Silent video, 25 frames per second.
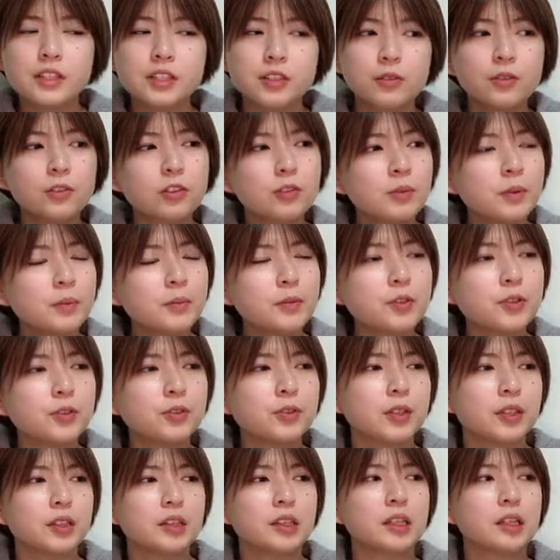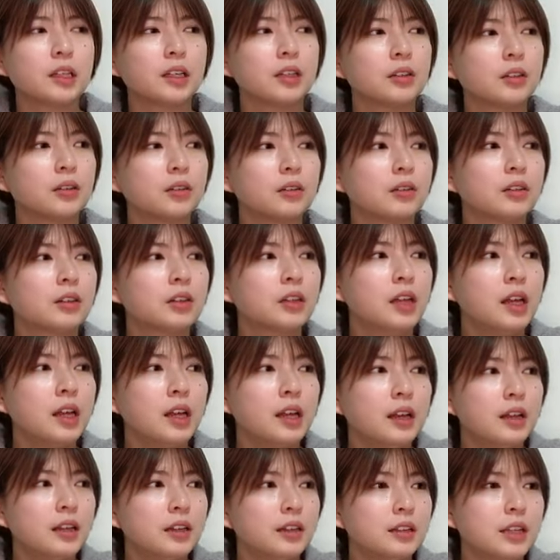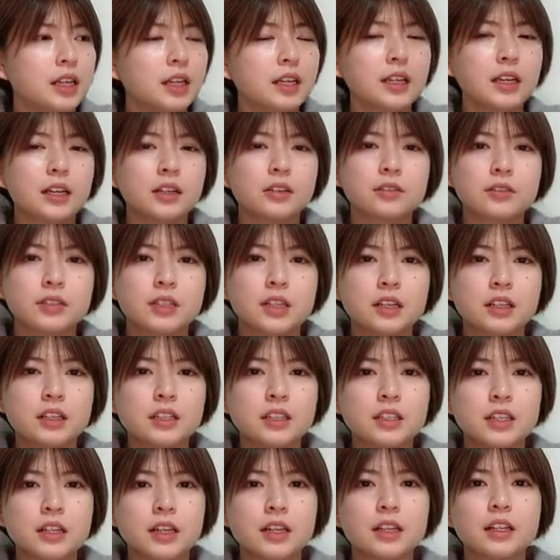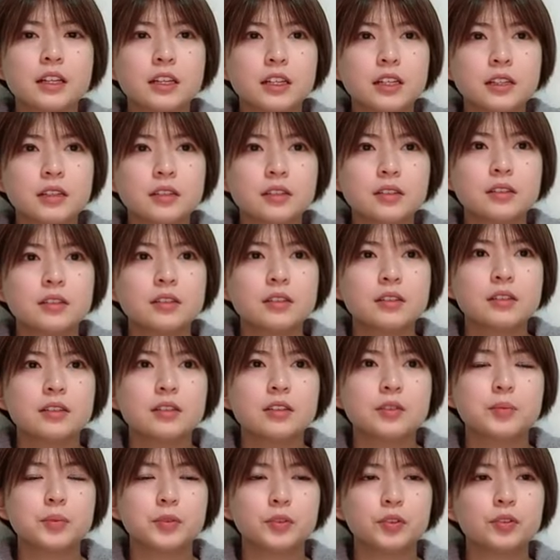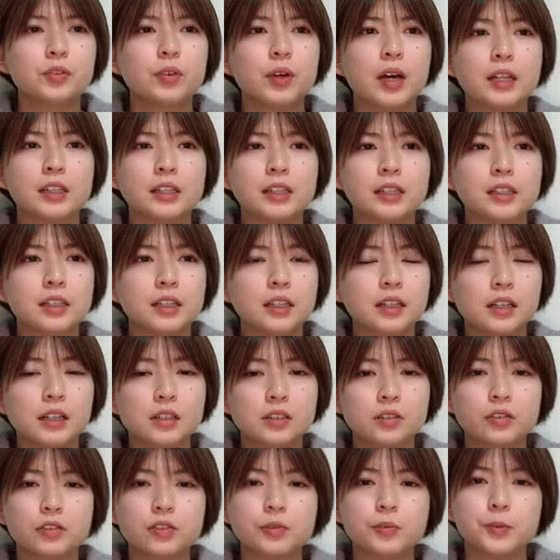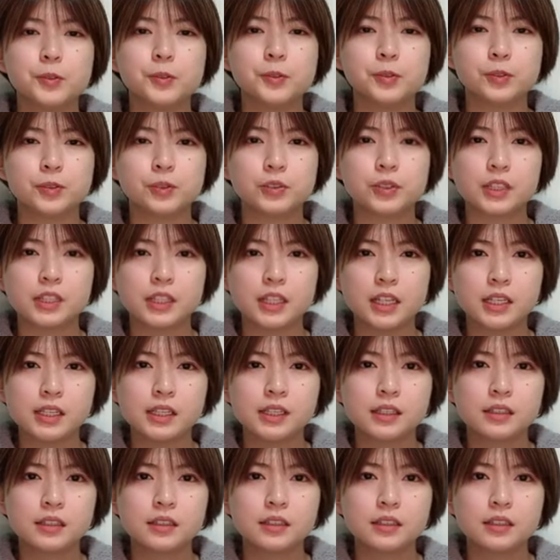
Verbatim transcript: 白組もそうだったけどね結構3期生にスポット当てた楽曲も多くてね